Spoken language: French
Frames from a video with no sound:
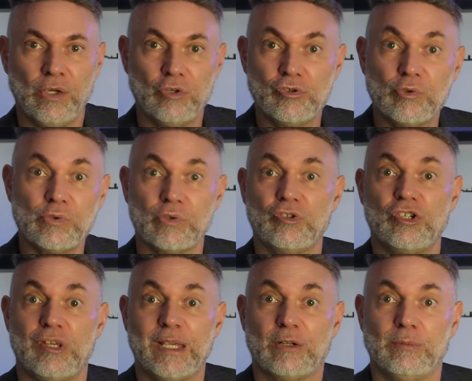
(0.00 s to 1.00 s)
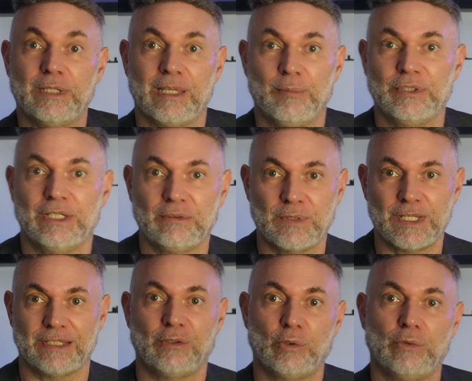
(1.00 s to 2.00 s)
Une chose que j'ai jamais compris, peut-être que
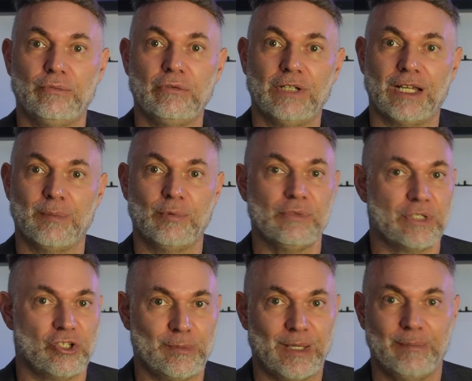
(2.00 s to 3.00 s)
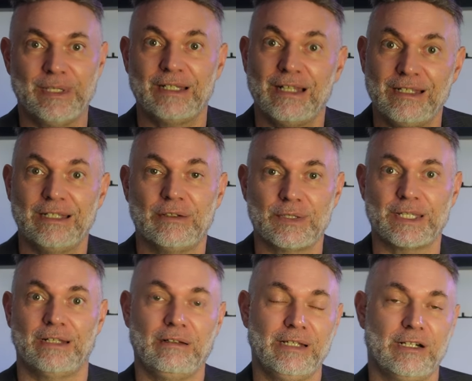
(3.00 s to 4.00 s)
certains d'entre vous ont la réponse et j'aimerais bien la lire dans ce
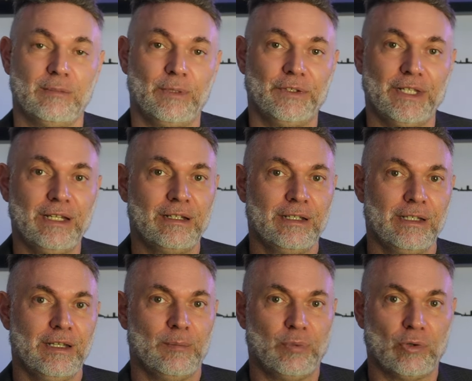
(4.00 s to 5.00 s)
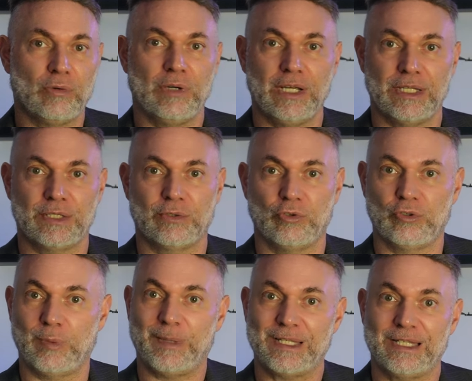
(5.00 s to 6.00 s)
cas-là dans les commentaires, pourquoi est-ce que je
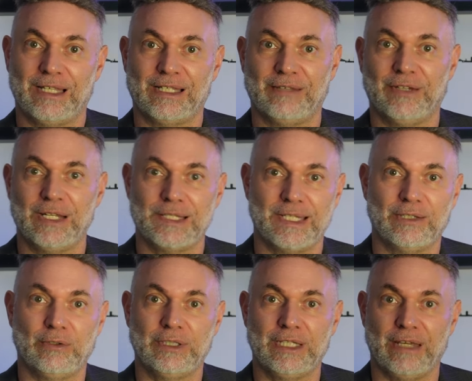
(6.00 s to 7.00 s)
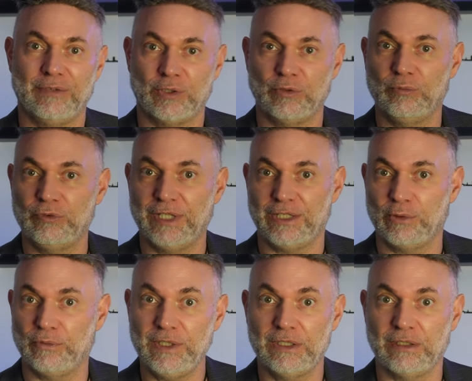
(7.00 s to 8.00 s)
peux passer à travers la sécurité avec une bouteille
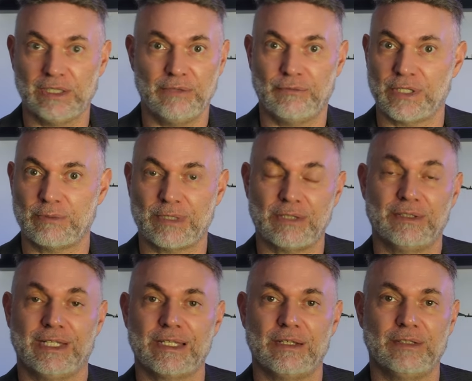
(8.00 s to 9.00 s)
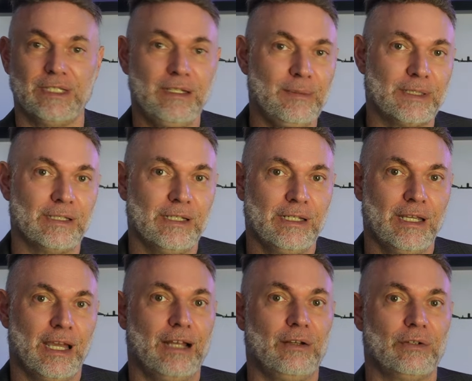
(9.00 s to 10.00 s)
d'eau vide qui fait 75 centilitres,
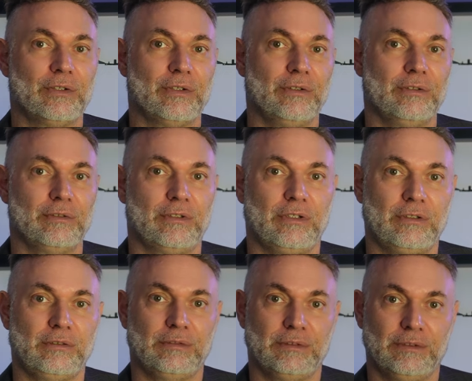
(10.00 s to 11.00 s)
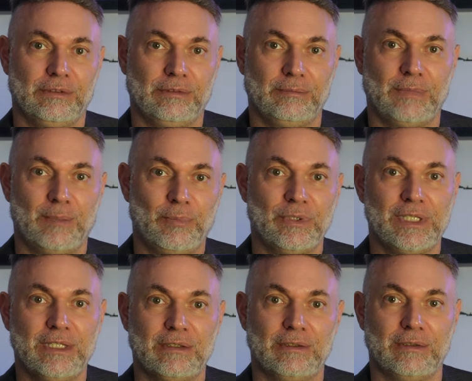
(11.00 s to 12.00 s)
alors que dans euh, ma
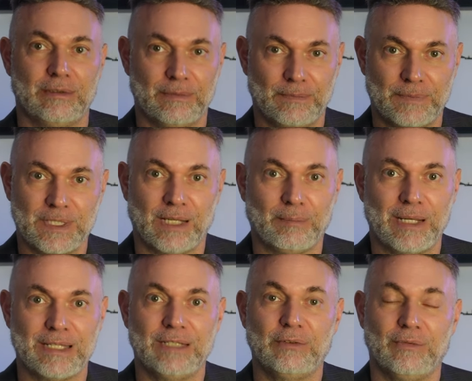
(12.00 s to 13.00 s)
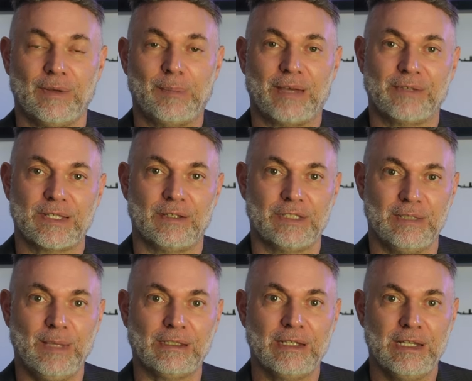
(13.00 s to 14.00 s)
petite euh, sac plastique de 20 par 20
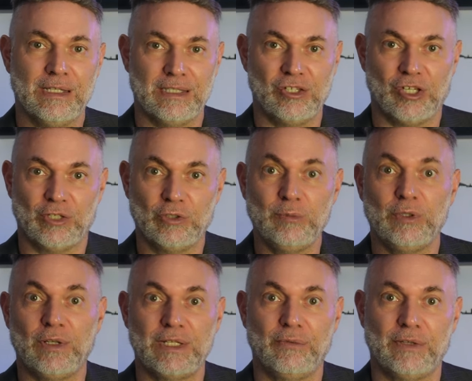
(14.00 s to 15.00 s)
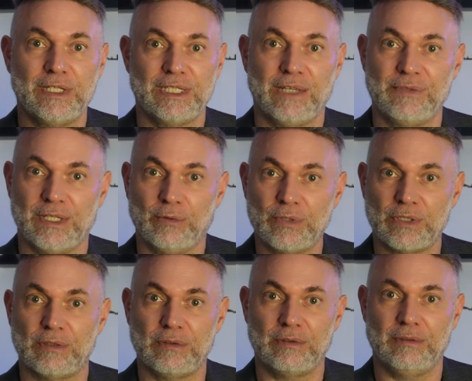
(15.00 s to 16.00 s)
cm, si j'ai un tube de dentifrice qui faisait
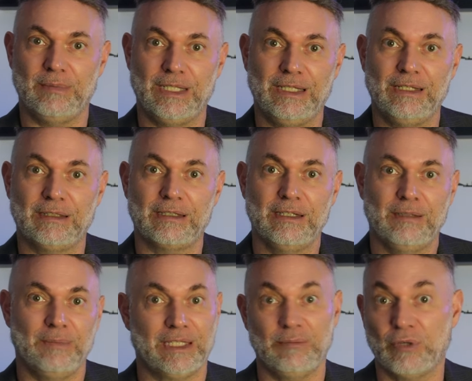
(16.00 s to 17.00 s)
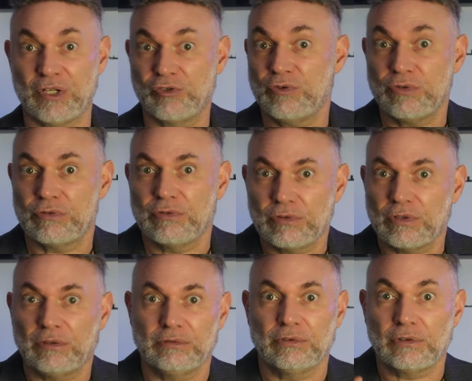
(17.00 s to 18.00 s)
200 ml, mais qui me reste juste
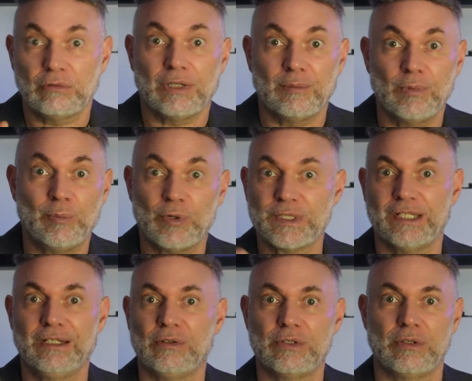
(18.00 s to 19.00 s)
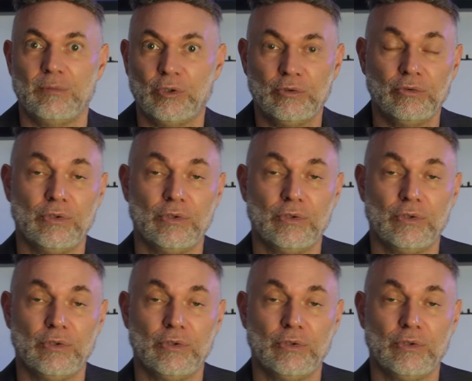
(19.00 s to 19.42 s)
dedans de quoi me brosser les dents seulement une ou